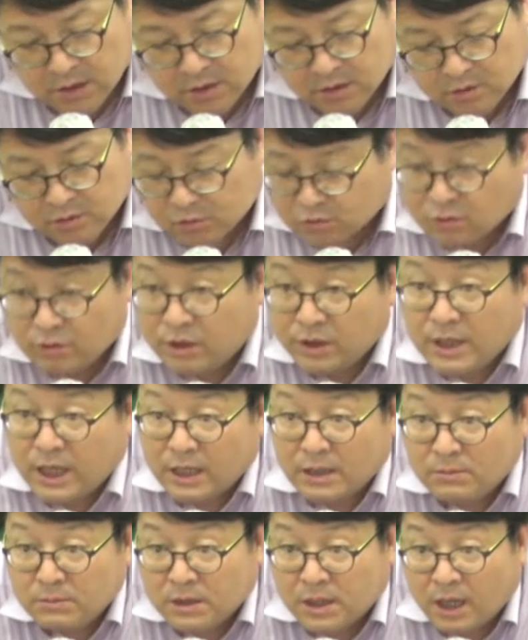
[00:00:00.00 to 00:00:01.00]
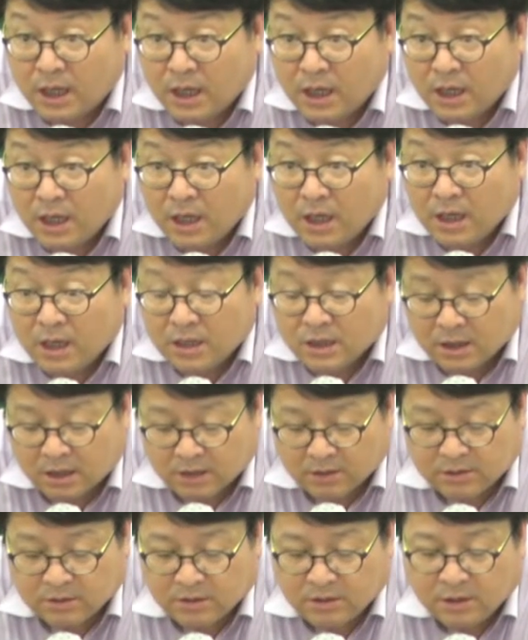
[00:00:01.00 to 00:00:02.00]
수권행위 아닙니다.
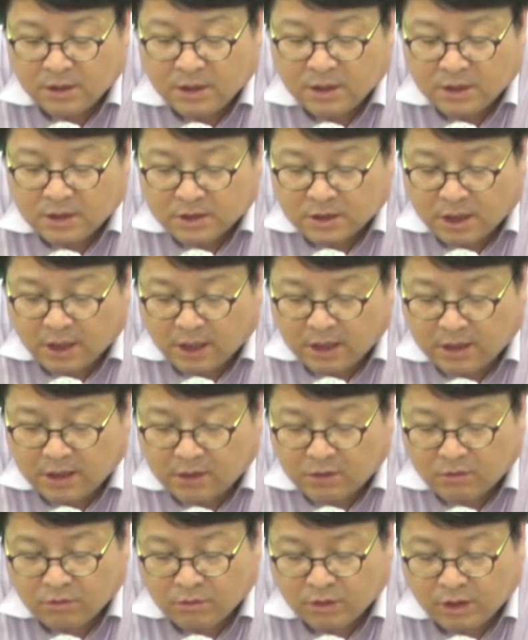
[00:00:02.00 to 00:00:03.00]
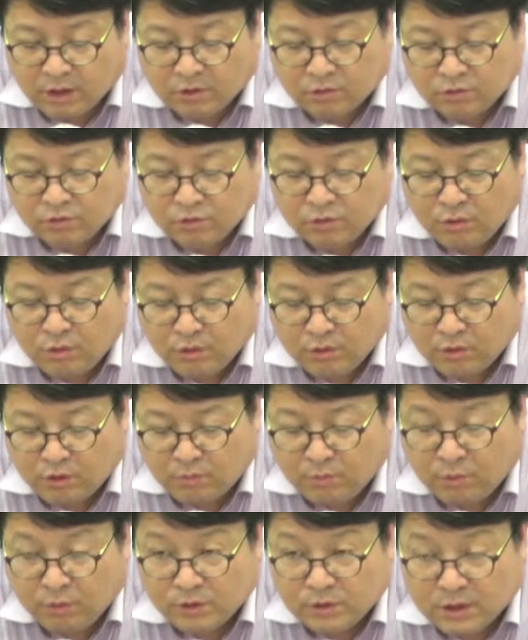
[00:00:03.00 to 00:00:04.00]
따라서 대리권의 수요행위로
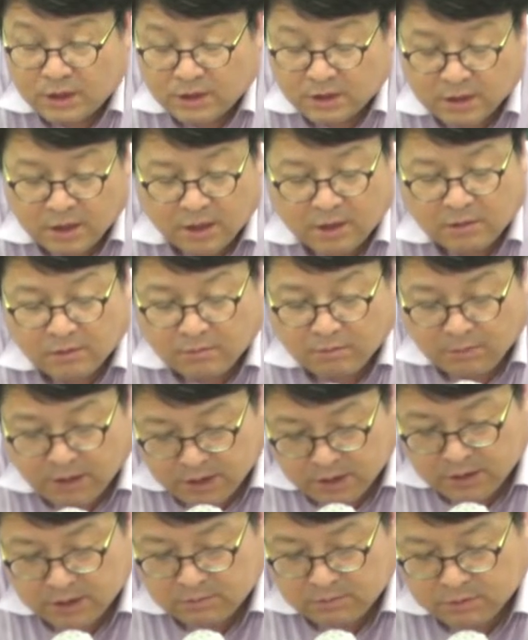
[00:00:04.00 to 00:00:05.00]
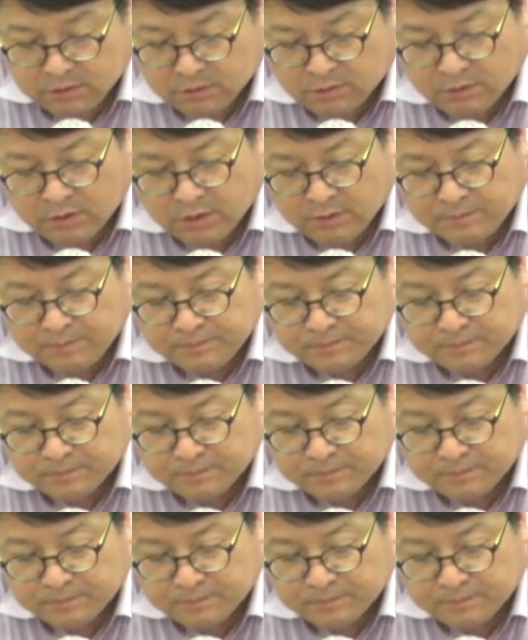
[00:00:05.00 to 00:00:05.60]
보지 않는다. 맞는 질문이고요.